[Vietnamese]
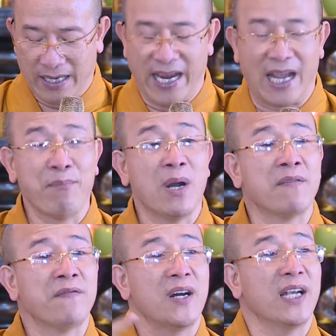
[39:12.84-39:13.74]
kẻ
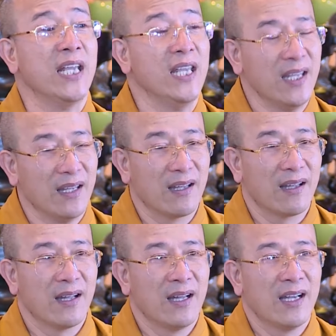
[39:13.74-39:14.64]
mừng vừa đi
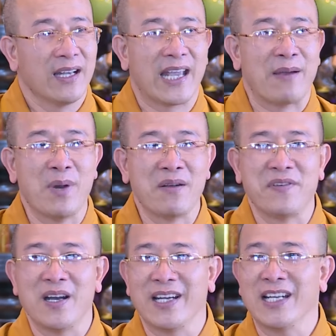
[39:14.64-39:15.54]
kẻ mừng
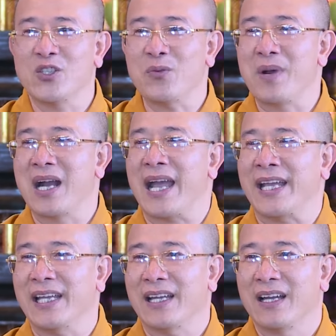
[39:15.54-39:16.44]
vừa đến chúc mừng
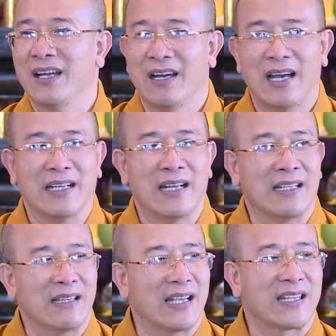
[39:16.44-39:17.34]
anh anh
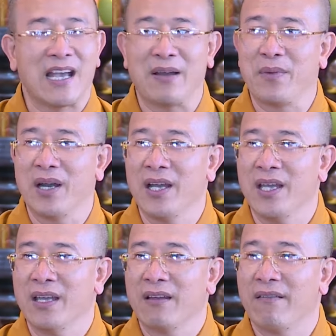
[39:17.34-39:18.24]
khánh thành nhà
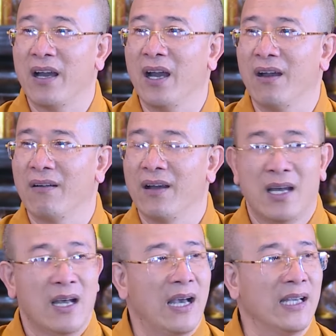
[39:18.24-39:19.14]
mới à,
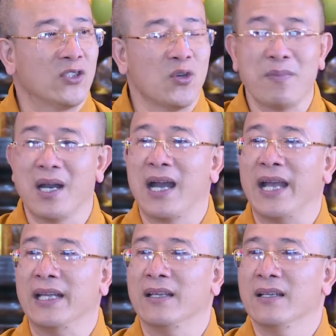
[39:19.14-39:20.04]
anh chúc mừng
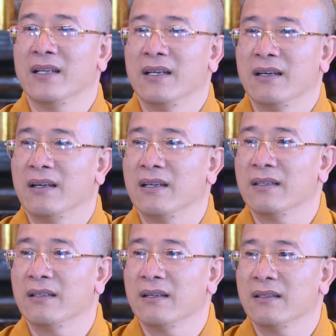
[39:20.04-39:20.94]
anh ờ,
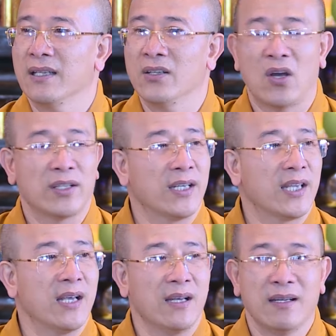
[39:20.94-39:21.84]
thế nọ thế
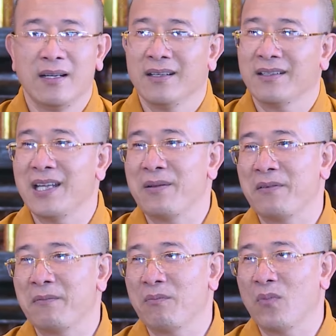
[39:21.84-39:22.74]
kia thì
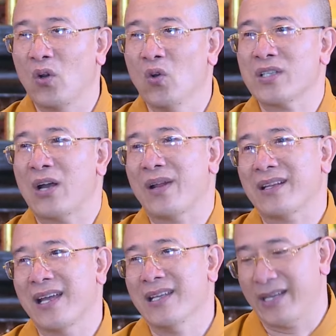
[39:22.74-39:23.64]
một lúc sau đã
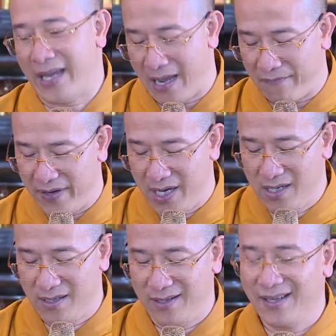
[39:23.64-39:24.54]
thấy kẻ
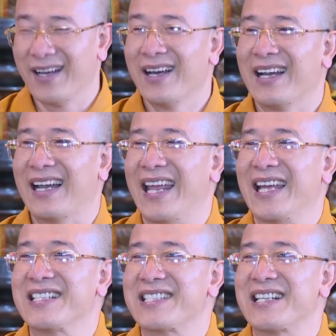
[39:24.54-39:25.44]
viếng
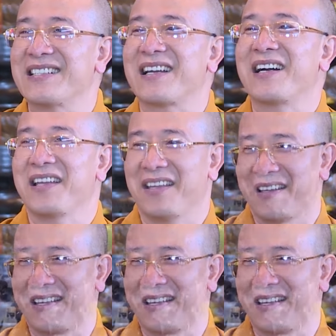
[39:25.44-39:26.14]
len chân tới